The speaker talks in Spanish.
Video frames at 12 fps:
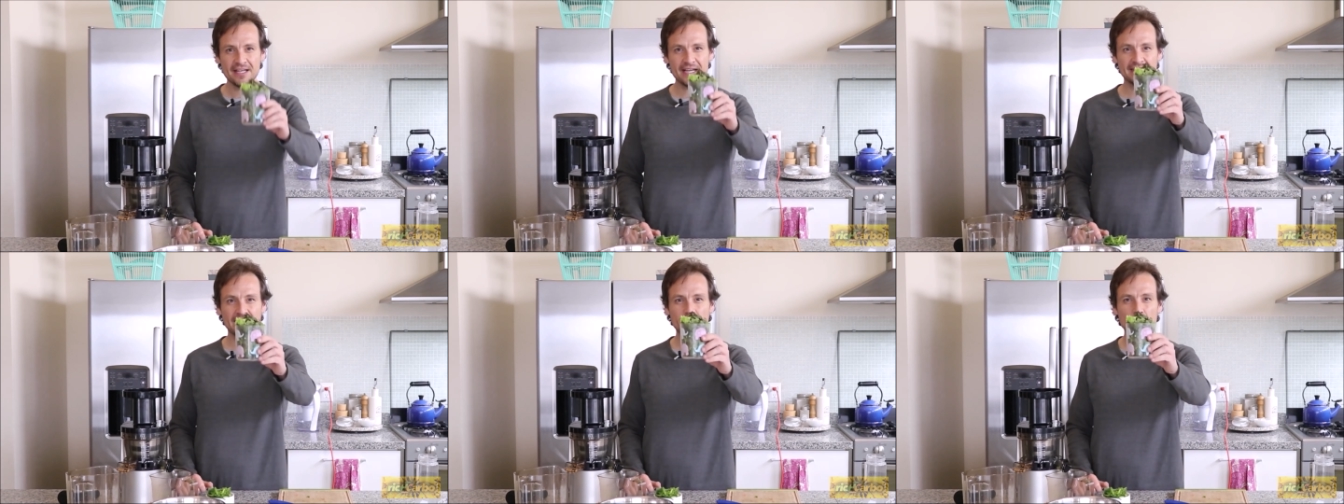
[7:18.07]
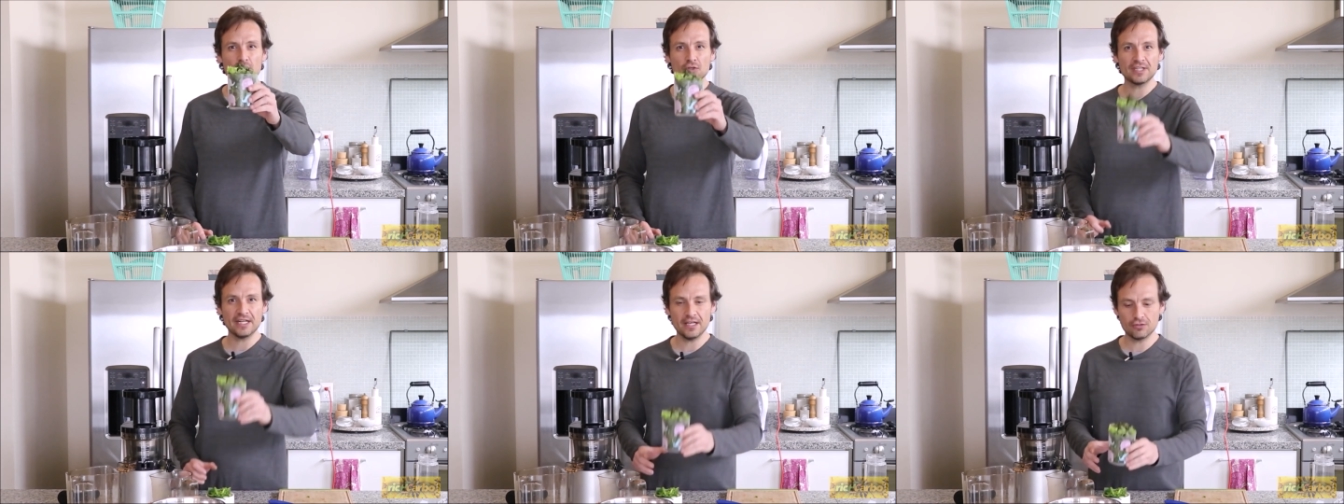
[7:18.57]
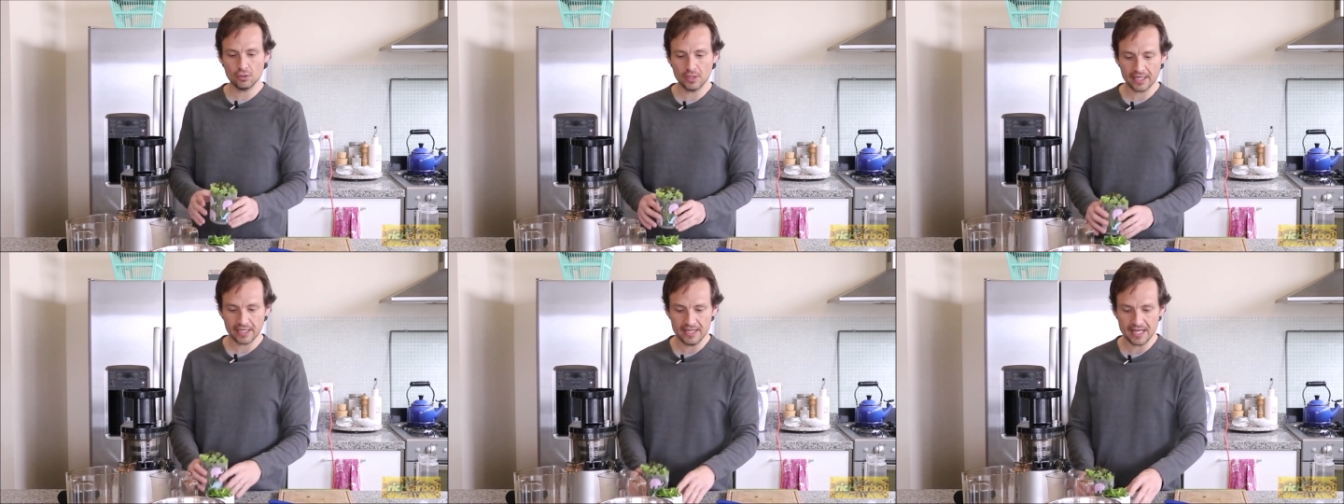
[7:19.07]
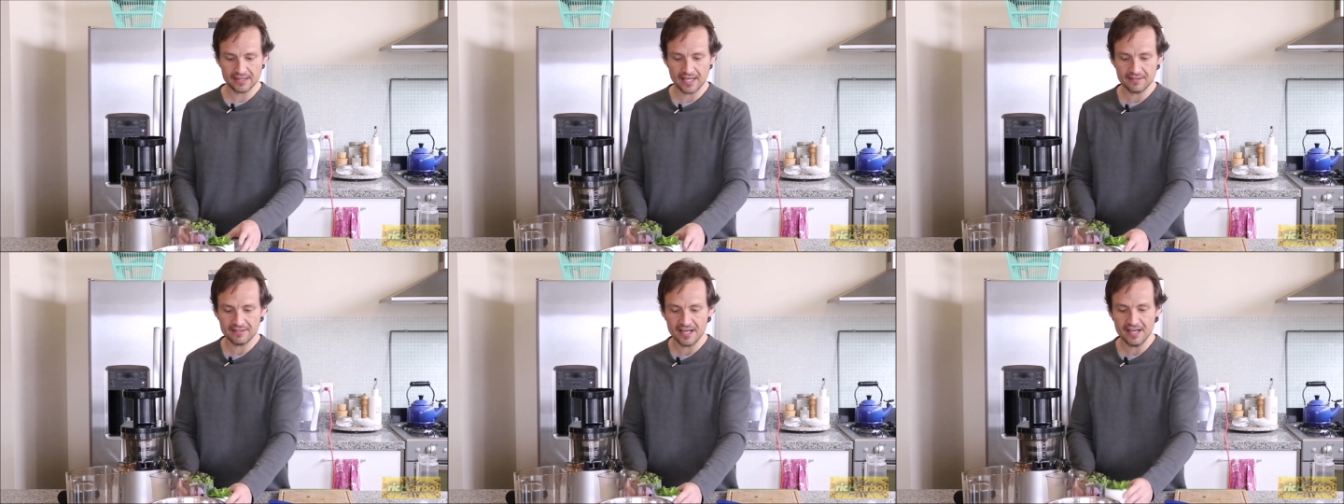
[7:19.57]
Ya tenemos nuestra lechuga aquí en la
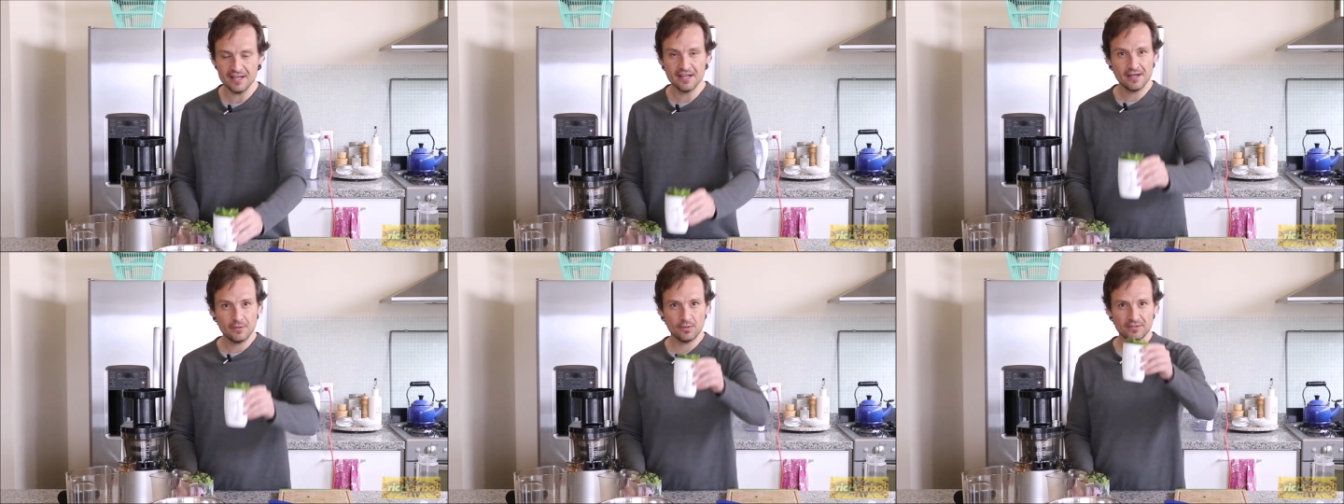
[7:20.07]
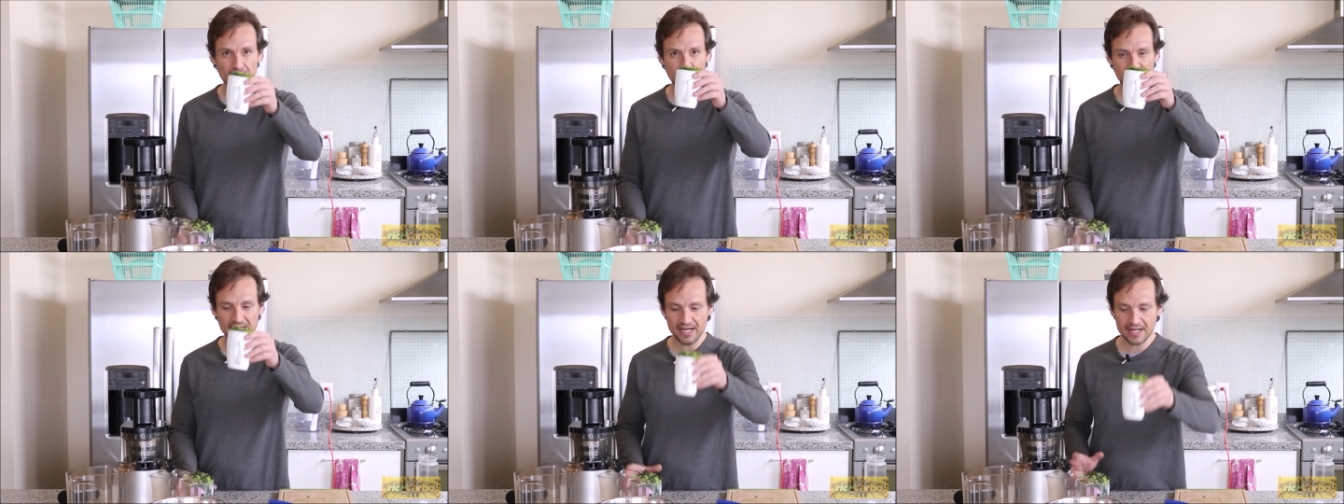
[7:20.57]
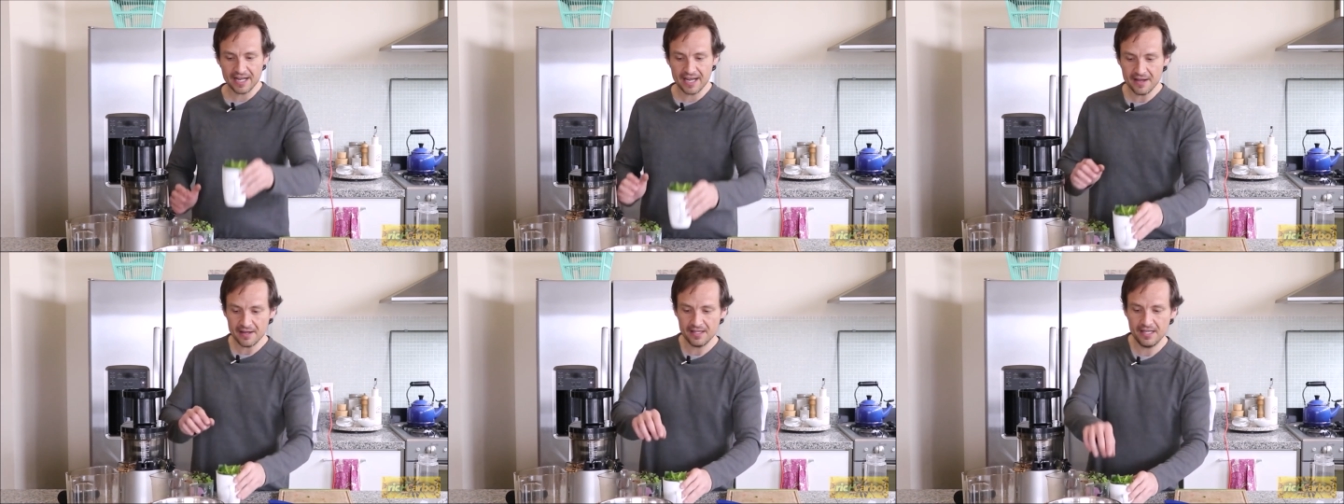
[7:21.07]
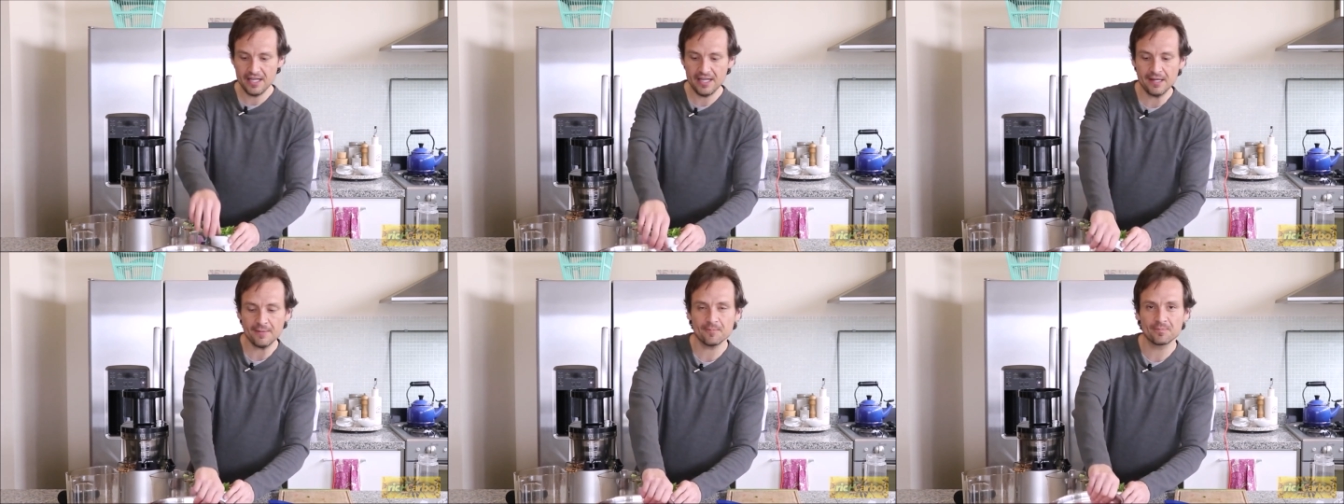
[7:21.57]
taza, nuestra espinaca
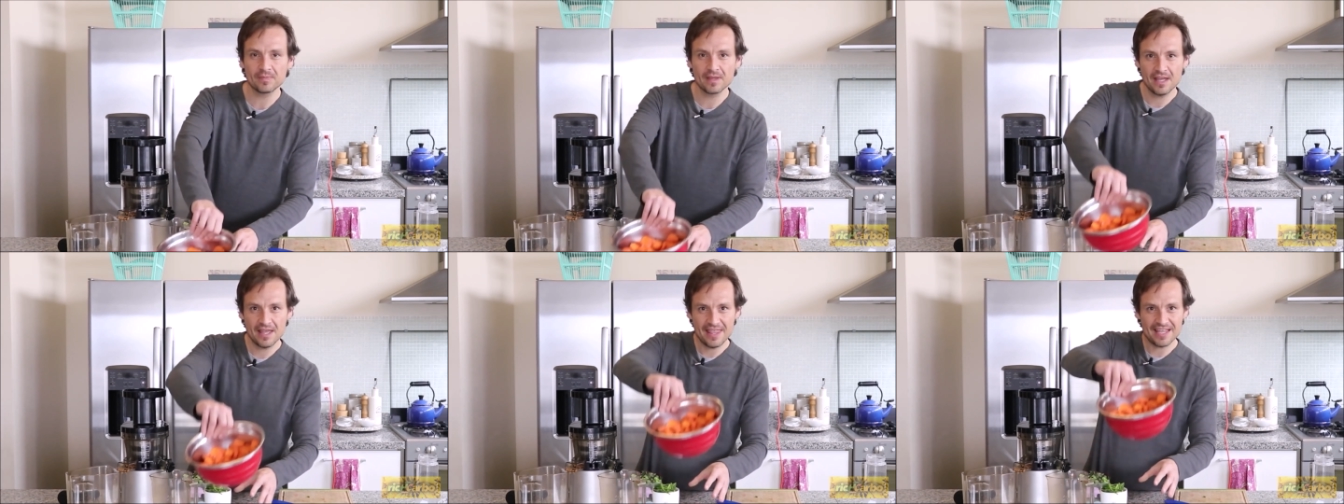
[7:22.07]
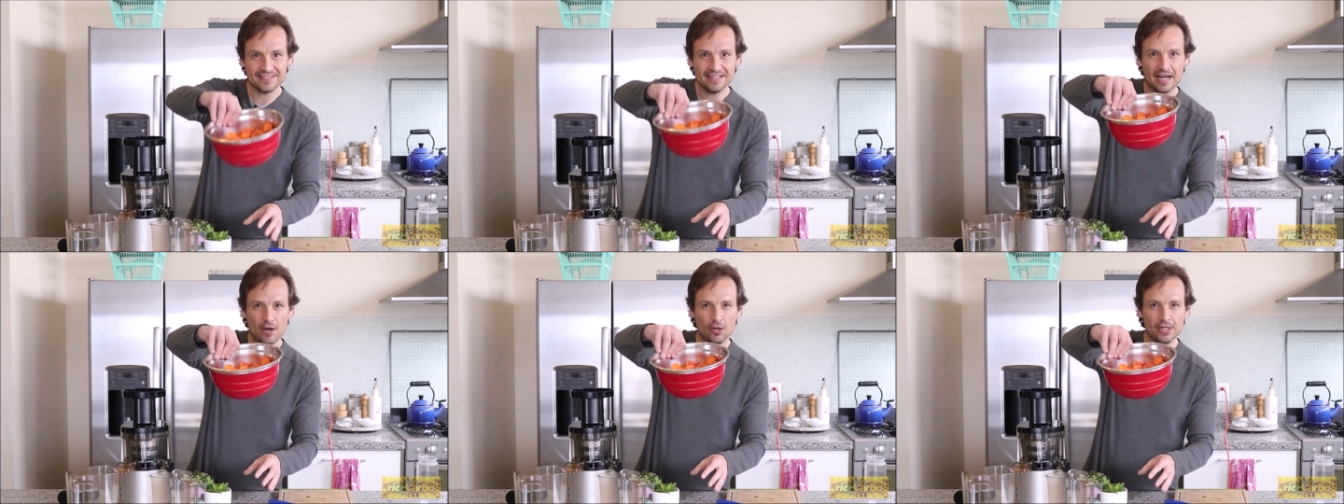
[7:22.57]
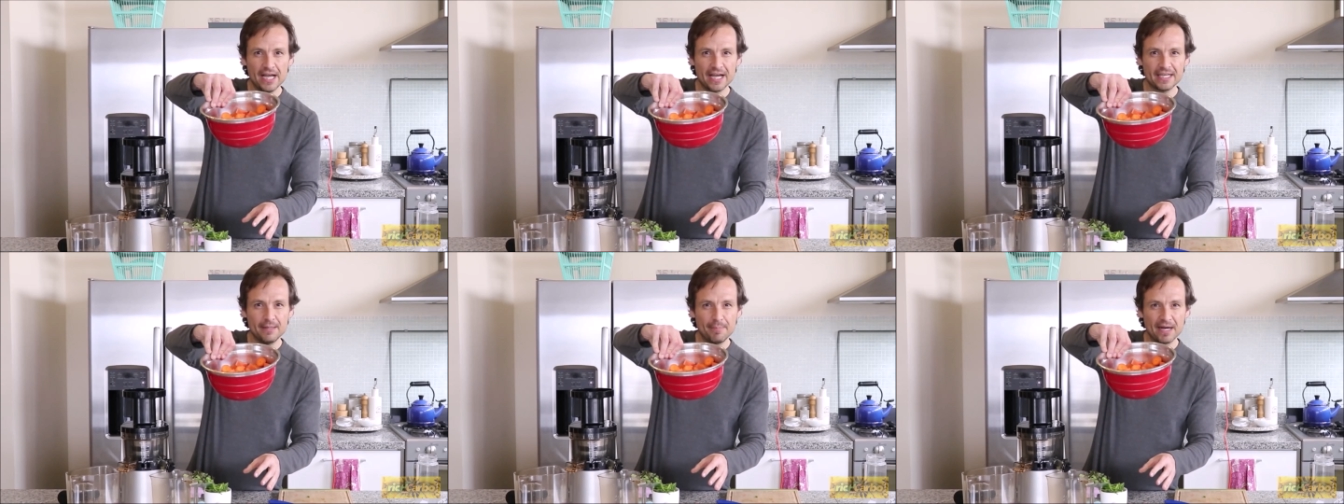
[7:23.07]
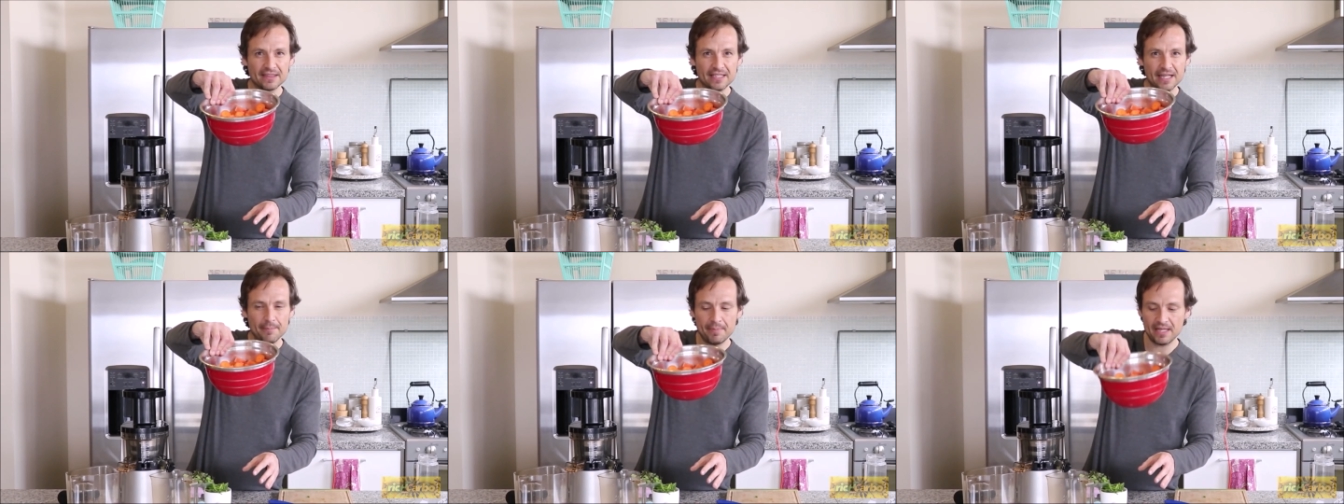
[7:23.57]
y la zanahoria aquí
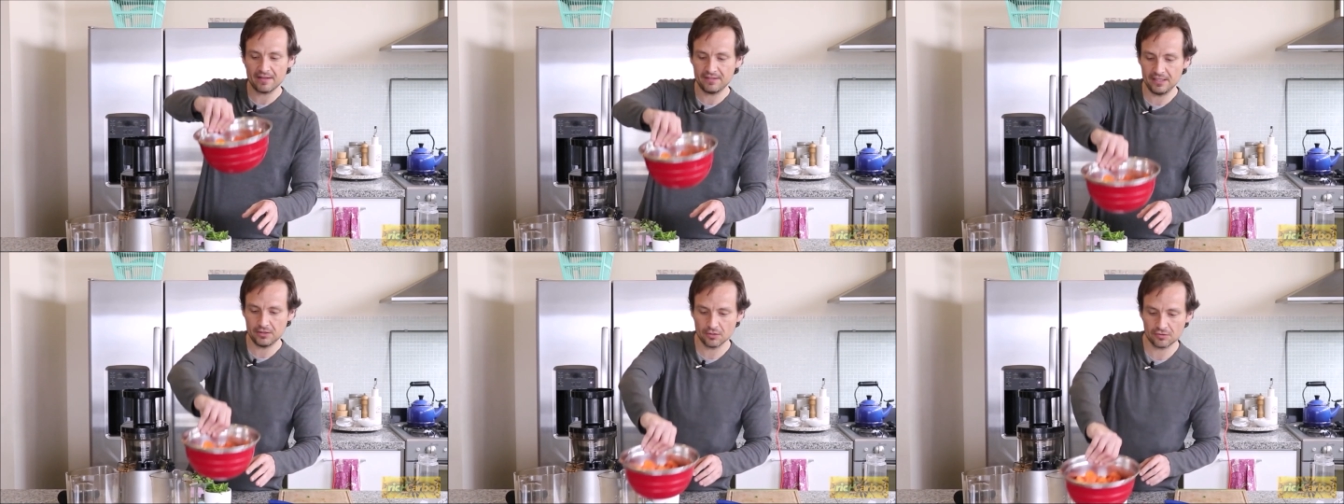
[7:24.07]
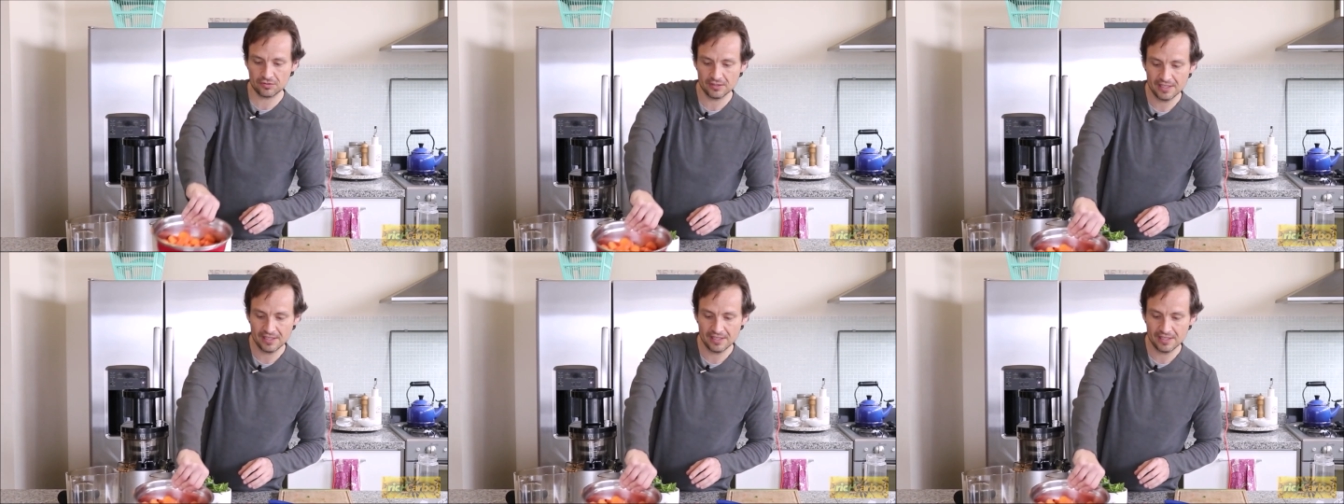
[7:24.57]
partida en pedacitos.